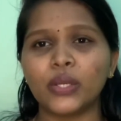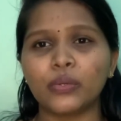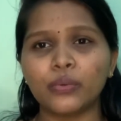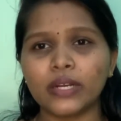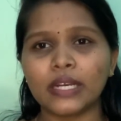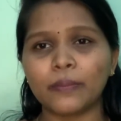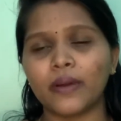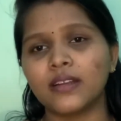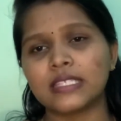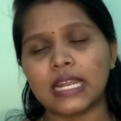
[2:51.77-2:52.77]
யூரினரி
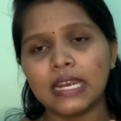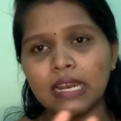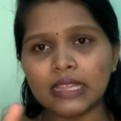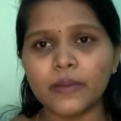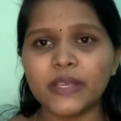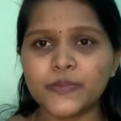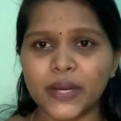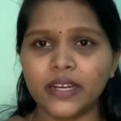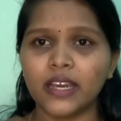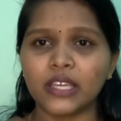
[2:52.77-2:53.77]
பார்ட்ஸ் எல்லாத்துலேயுமே
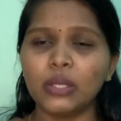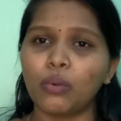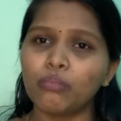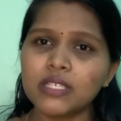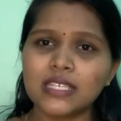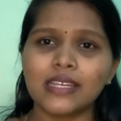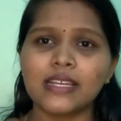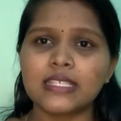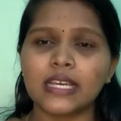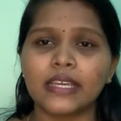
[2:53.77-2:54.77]
ஸ்ப்ரெட் ஆகி ரொம்ப
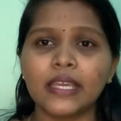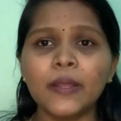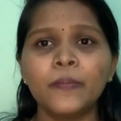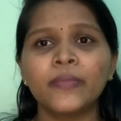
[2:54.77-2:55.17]
சீரியஸ் ஆகி